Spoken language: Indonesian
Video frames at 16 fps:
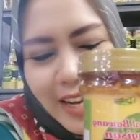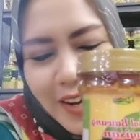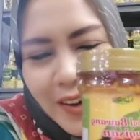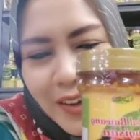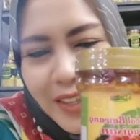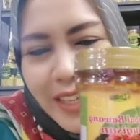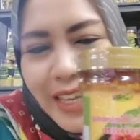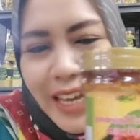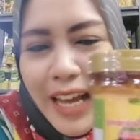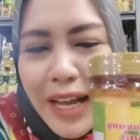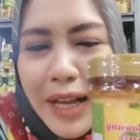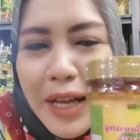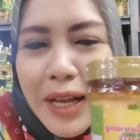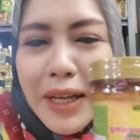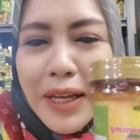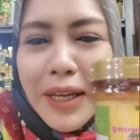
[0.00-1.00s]
Oh iya,
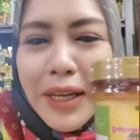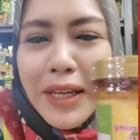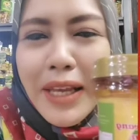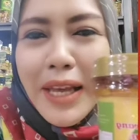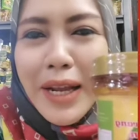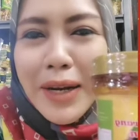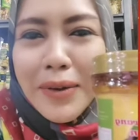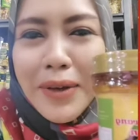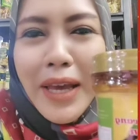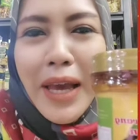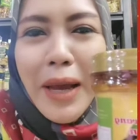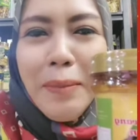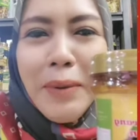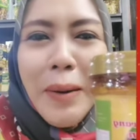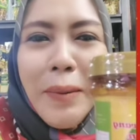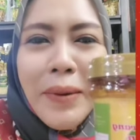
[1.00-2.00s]
ini anu
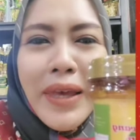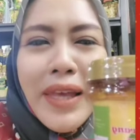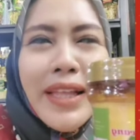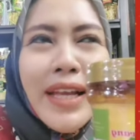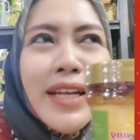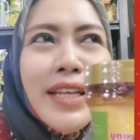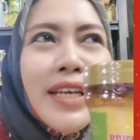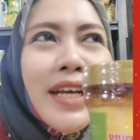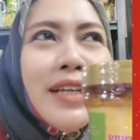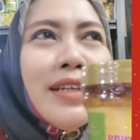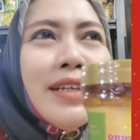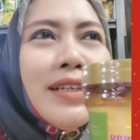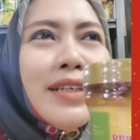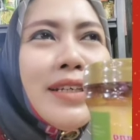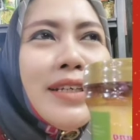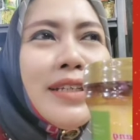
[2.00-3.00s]
ya apa namanya tadi kan
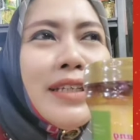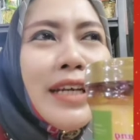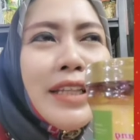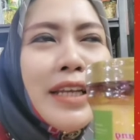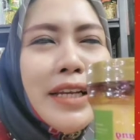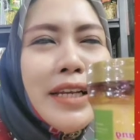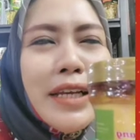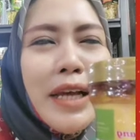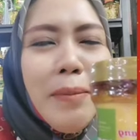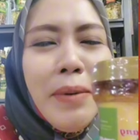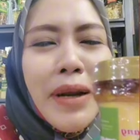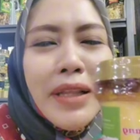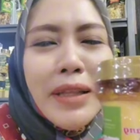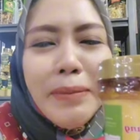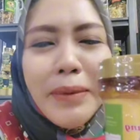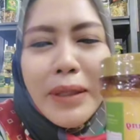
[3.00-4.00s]
yang tadi kan
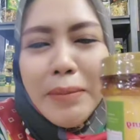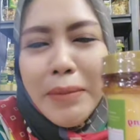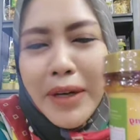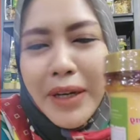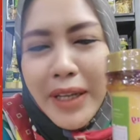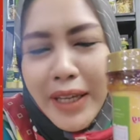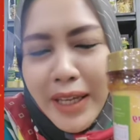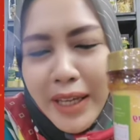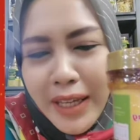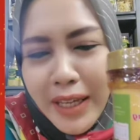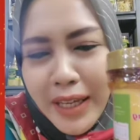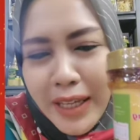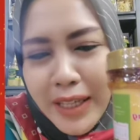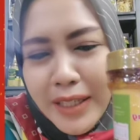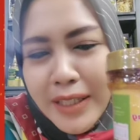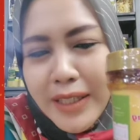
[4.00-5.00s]
dikabarin teman-teman nih
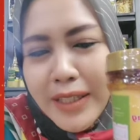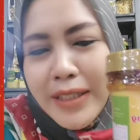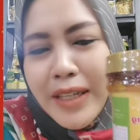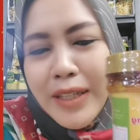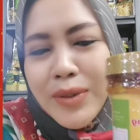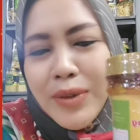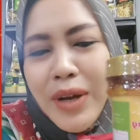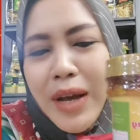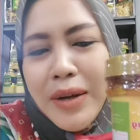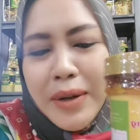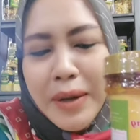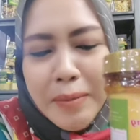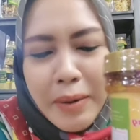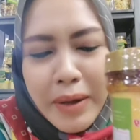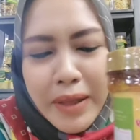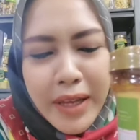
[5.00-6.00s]
dan juga
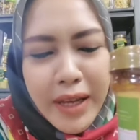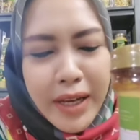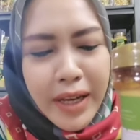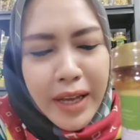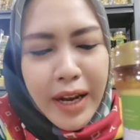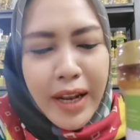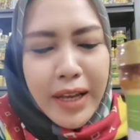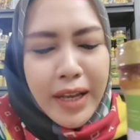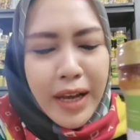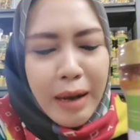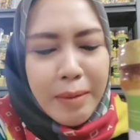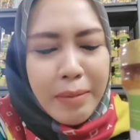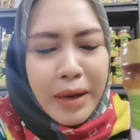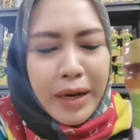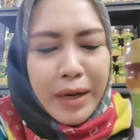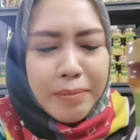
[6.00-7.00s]
ada banyak ya kalau
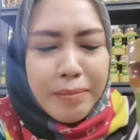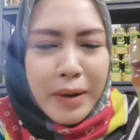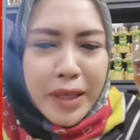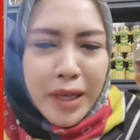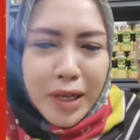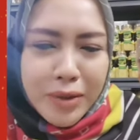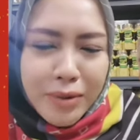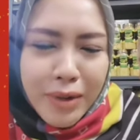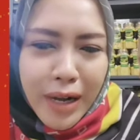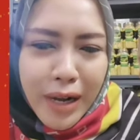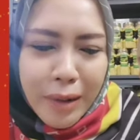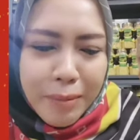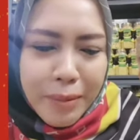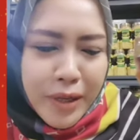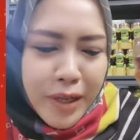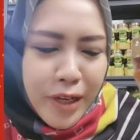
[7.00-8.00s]
ngabarin banyak itu kan
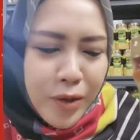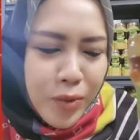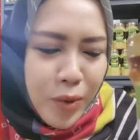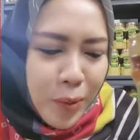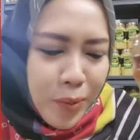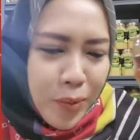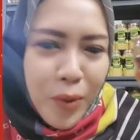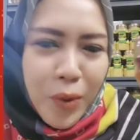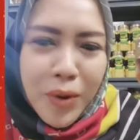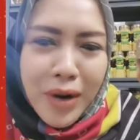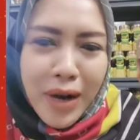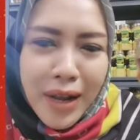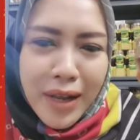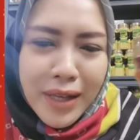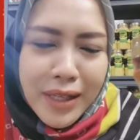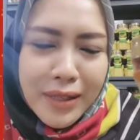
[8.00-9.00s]
lebih dari 20
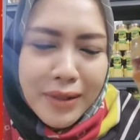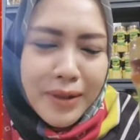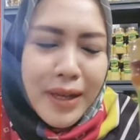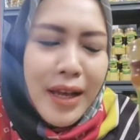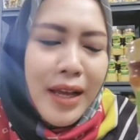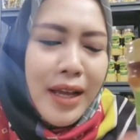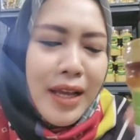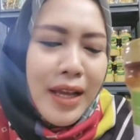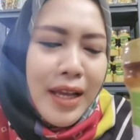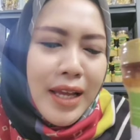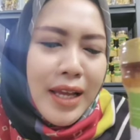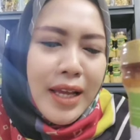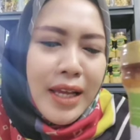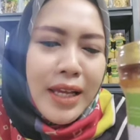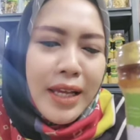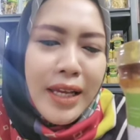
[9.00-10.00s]
orang gitu ya
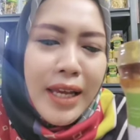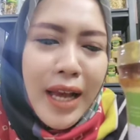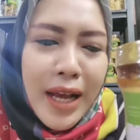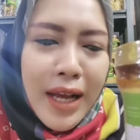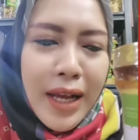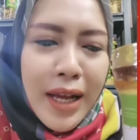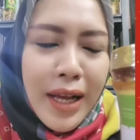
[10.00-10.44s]
yang